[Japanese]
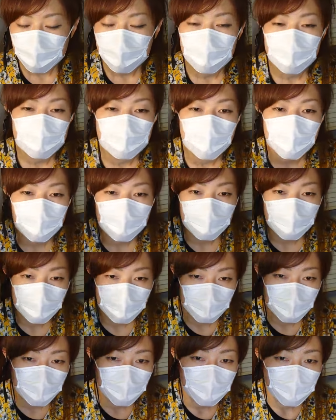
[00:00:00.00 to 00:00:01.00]
スタート
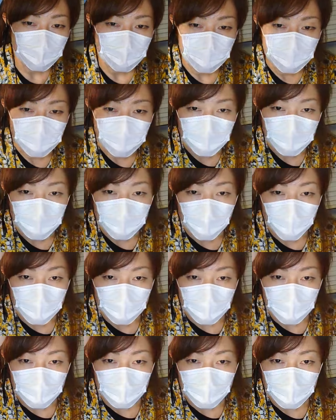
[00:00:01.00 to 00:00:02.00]
とあ
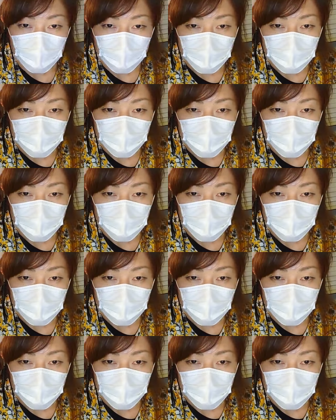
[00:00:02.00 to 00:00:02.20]
の